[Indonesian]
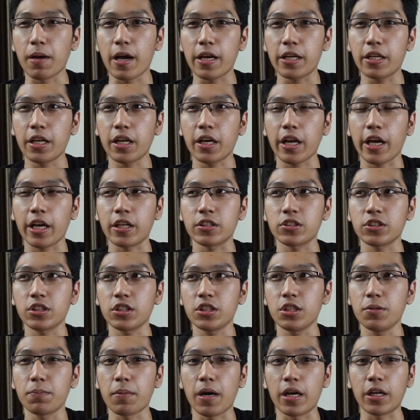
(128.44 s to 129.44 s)
bagian action
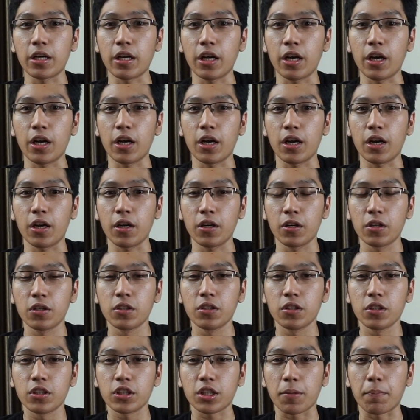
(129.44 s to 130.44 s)
di mana
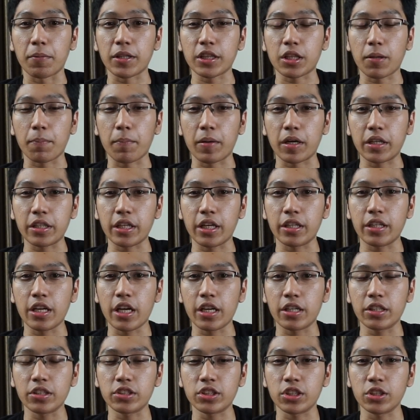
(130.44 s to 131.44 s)
teman-temannya
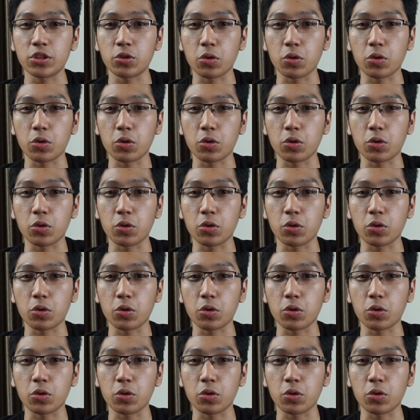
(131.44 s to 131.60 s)
dari si